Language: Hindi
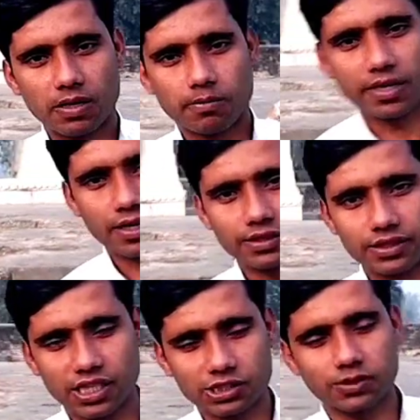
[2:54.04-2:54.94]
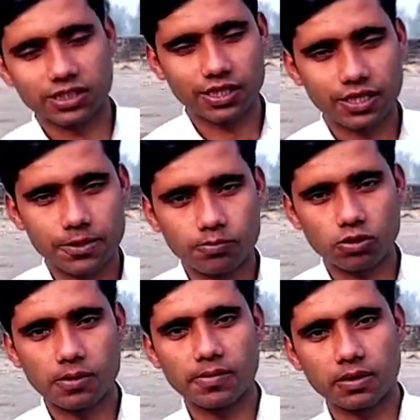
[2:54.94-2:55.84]
मकबरे का इतिहास बताया है
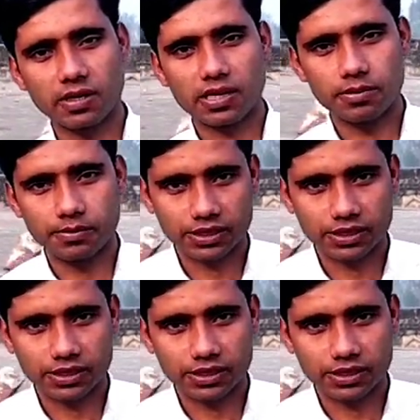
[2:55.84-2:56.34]
पूरा मकबरा भी